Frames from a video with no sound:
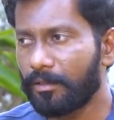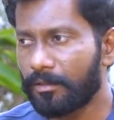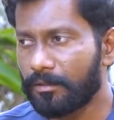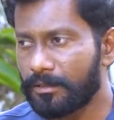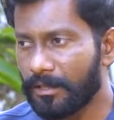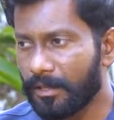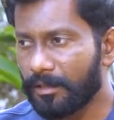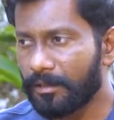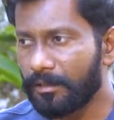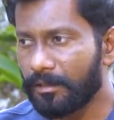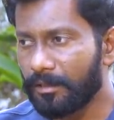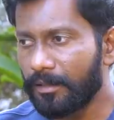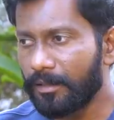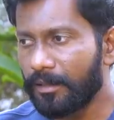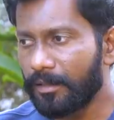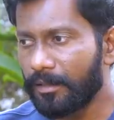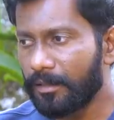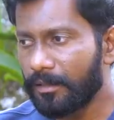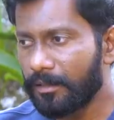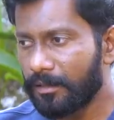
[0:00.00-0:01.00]
సెకండ్ డే
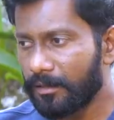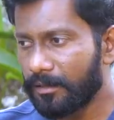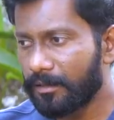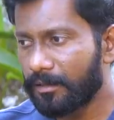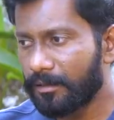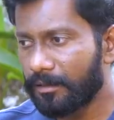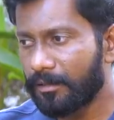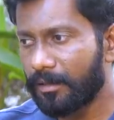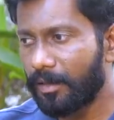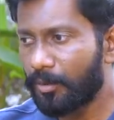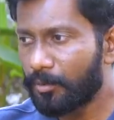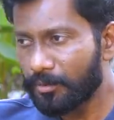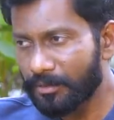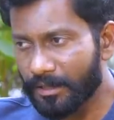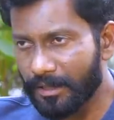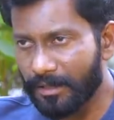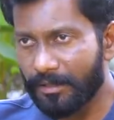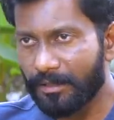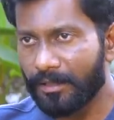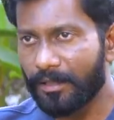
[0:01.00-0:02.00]

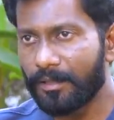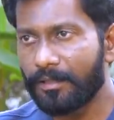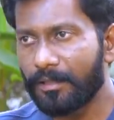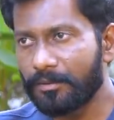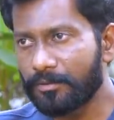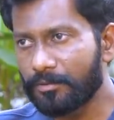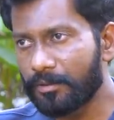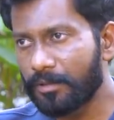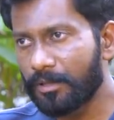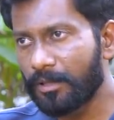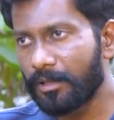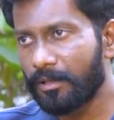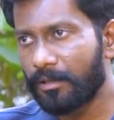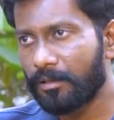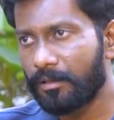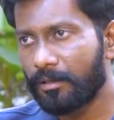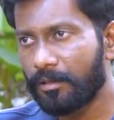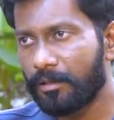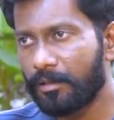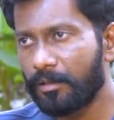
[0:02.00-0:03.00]
నడుస్తున్నారండి ఎలా నడుస్తుంటే
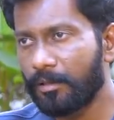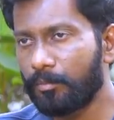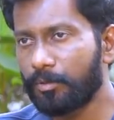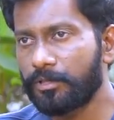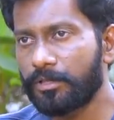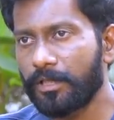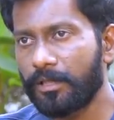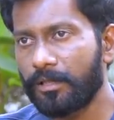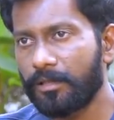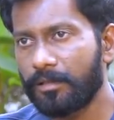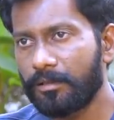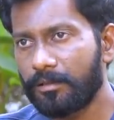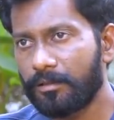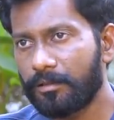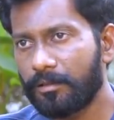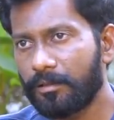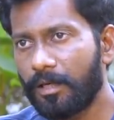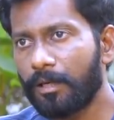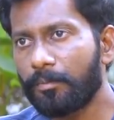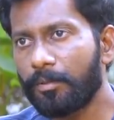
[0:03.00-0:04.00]
బుచ్చే
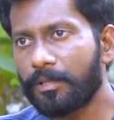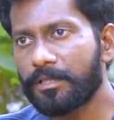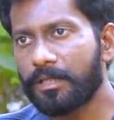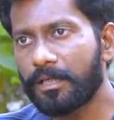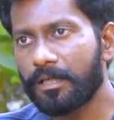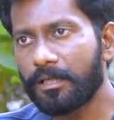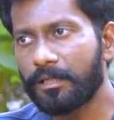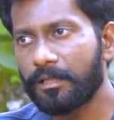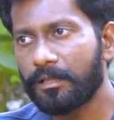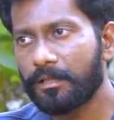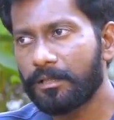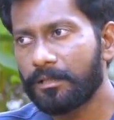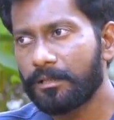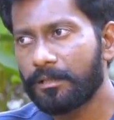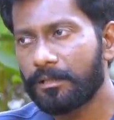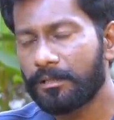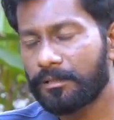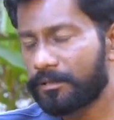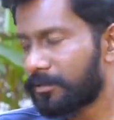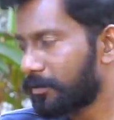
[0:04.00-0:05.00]
అని పిలిచారండి
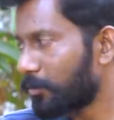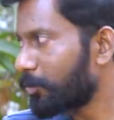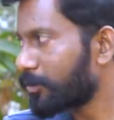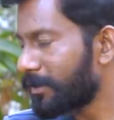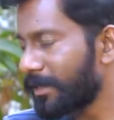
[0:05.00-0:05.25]
చూస్తే